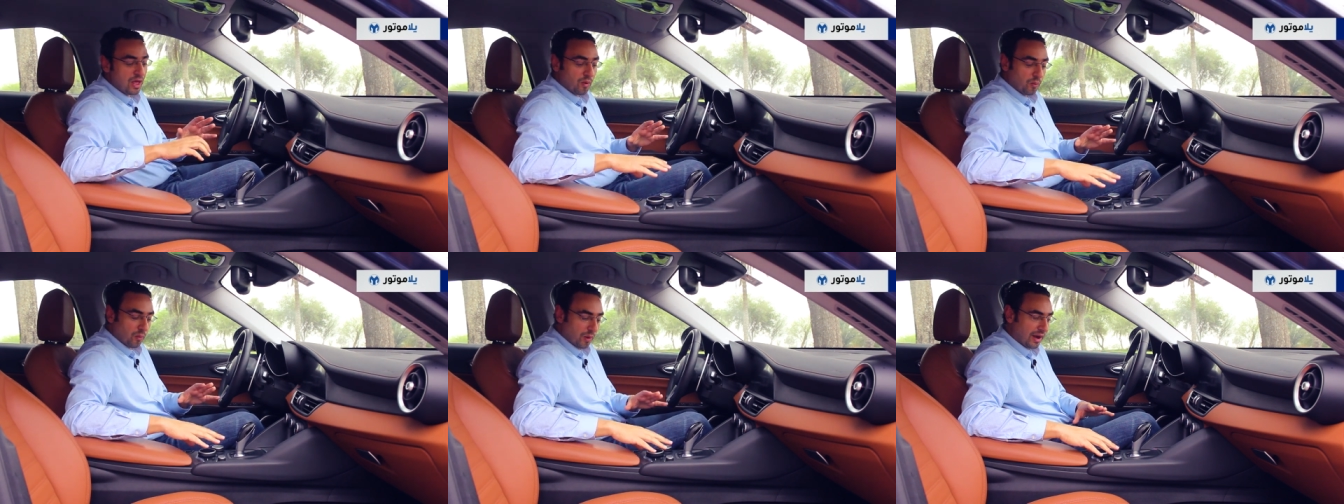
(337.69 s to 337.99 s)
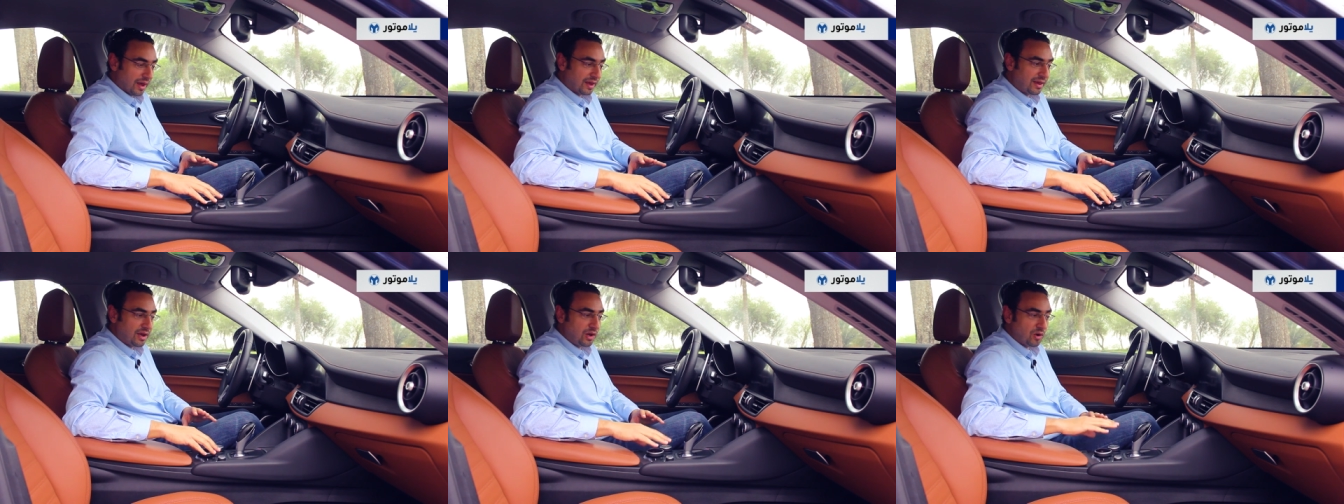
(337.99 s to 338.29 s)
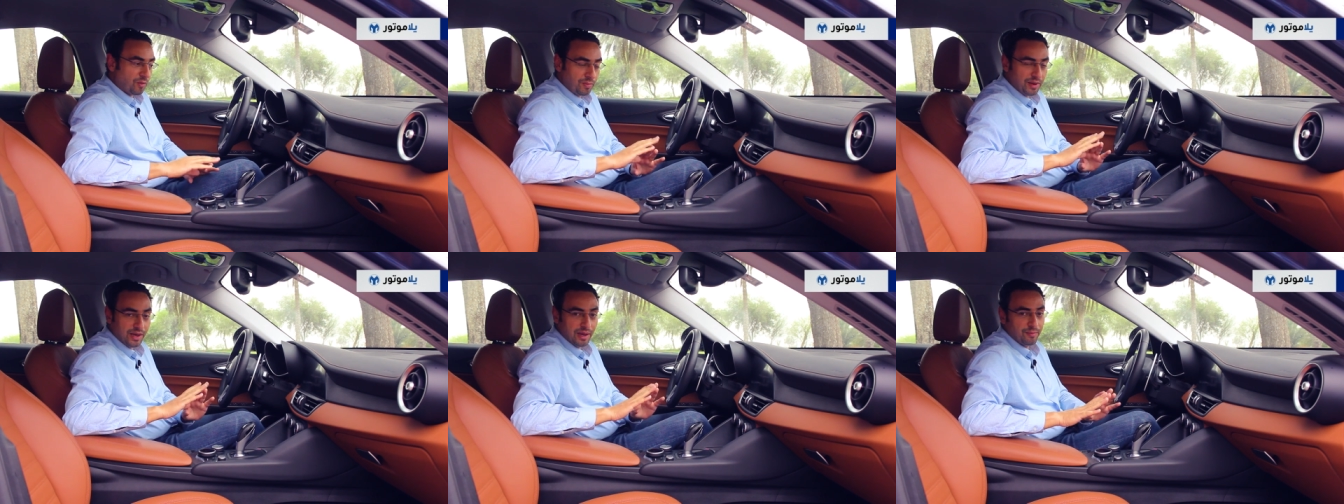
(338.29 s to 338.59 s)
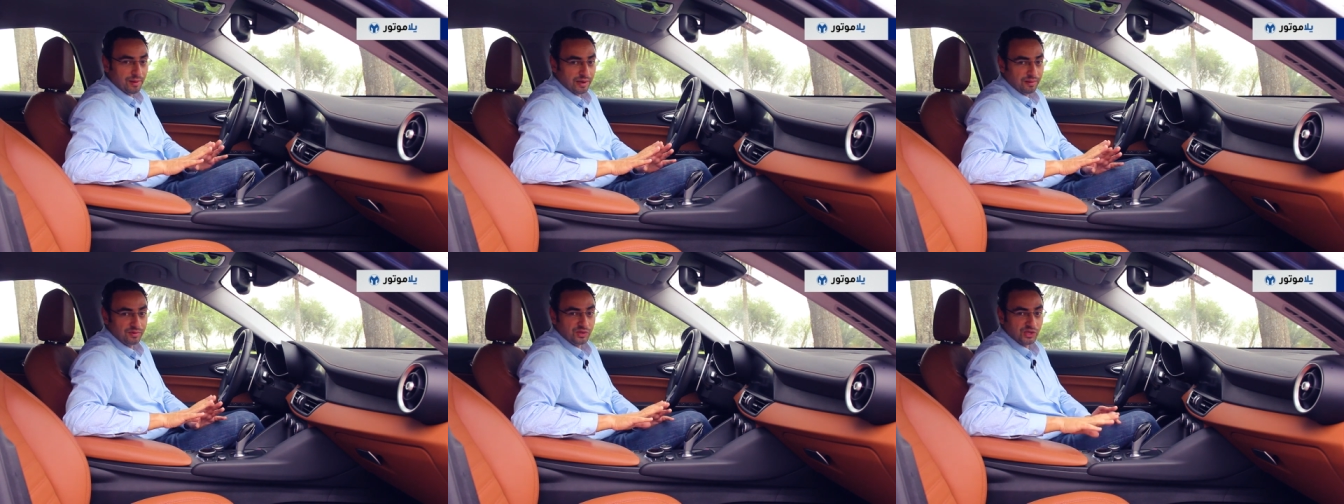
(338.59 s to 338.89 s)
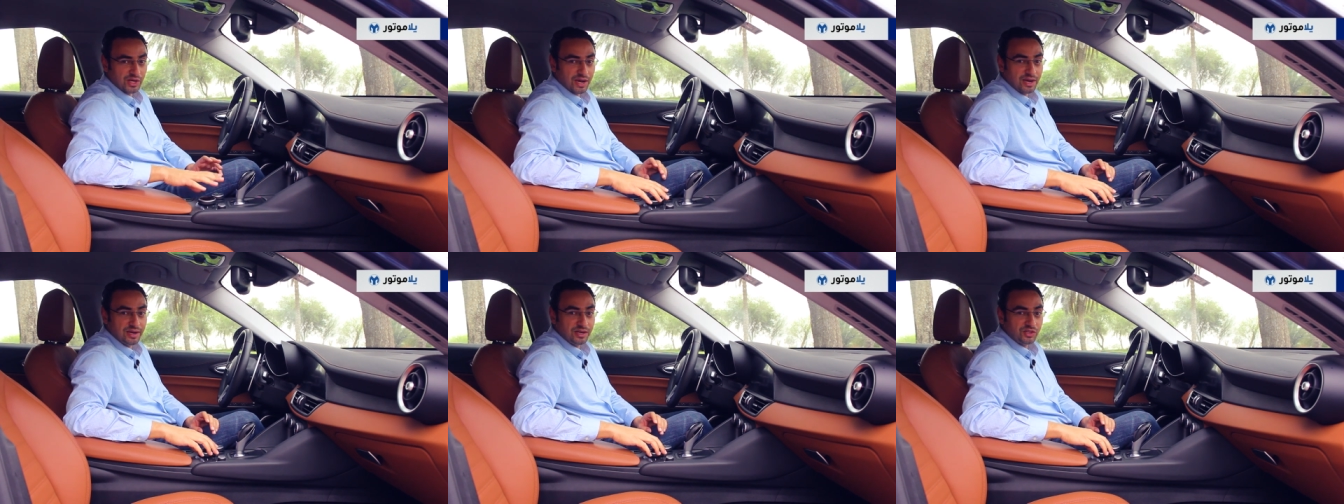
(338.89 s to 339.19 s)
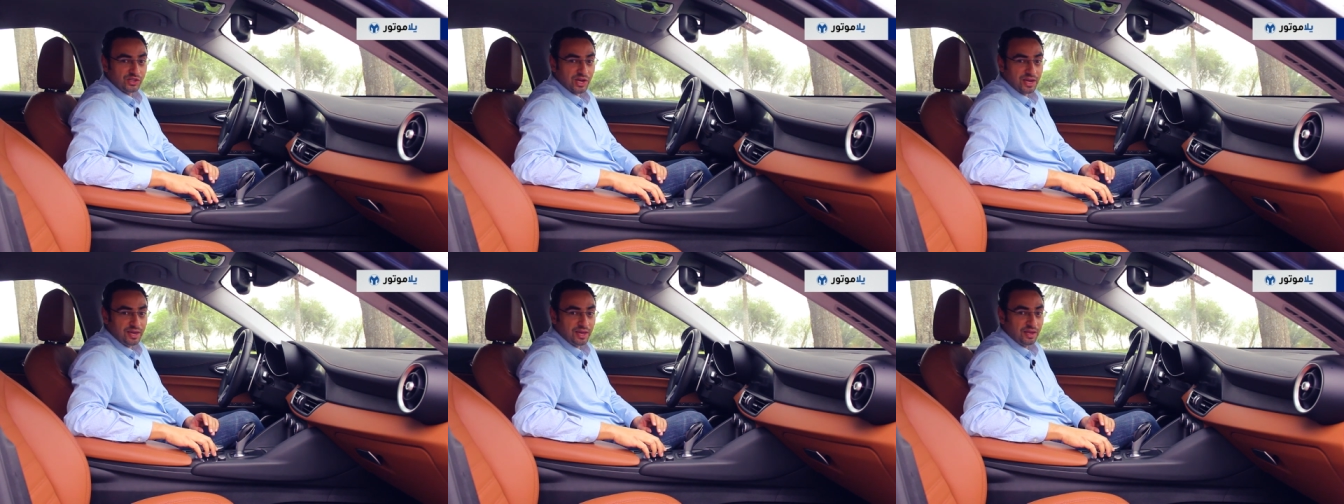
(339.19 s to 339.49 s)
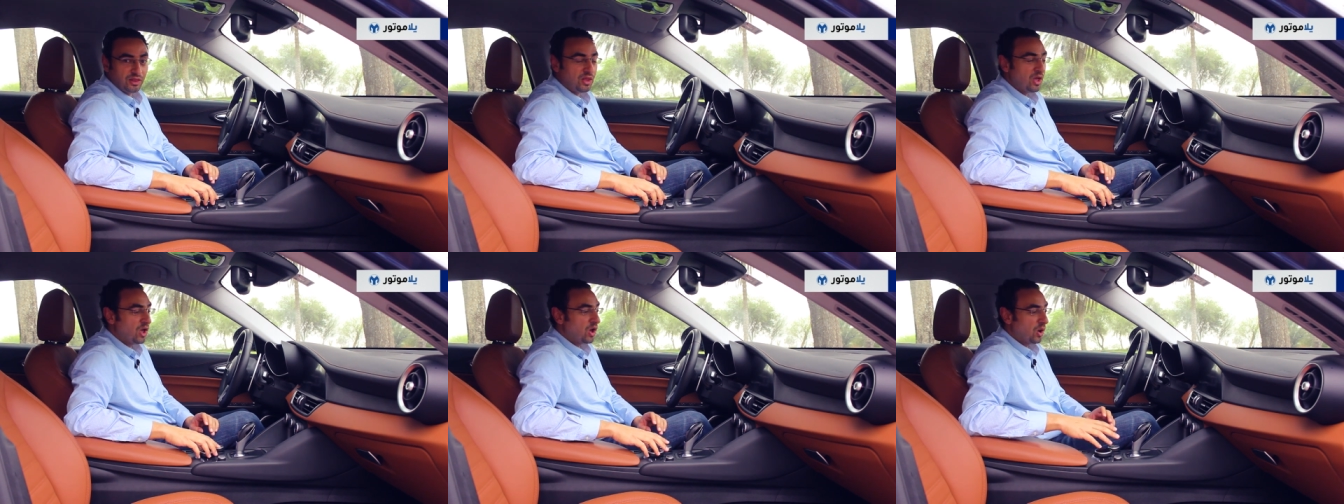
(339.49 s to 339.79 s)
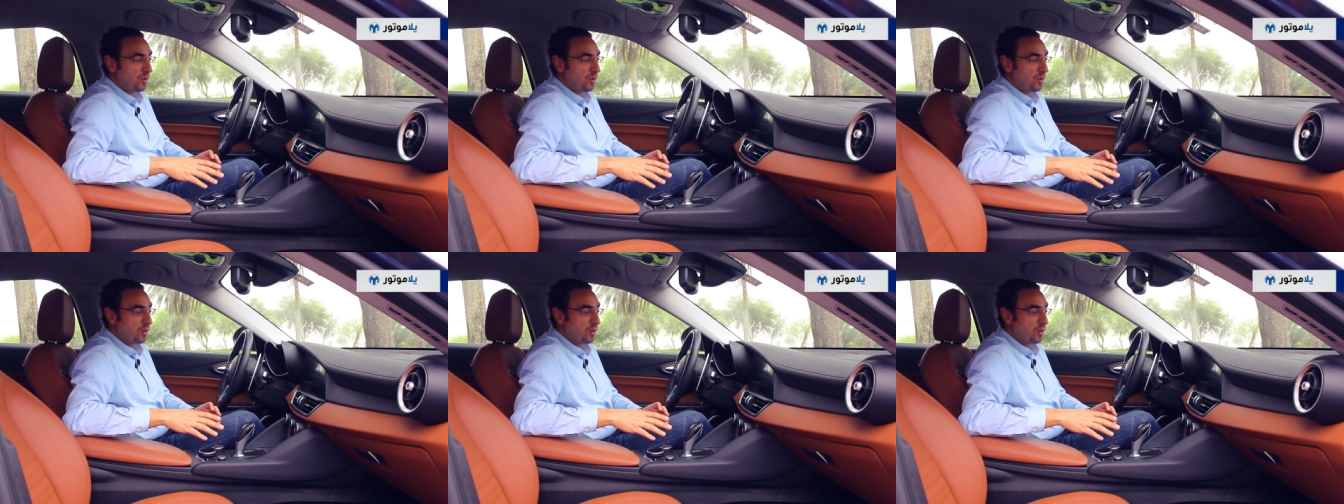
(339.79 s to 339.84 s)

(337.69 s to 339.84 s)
ولكنه بيعمل بشكل جيد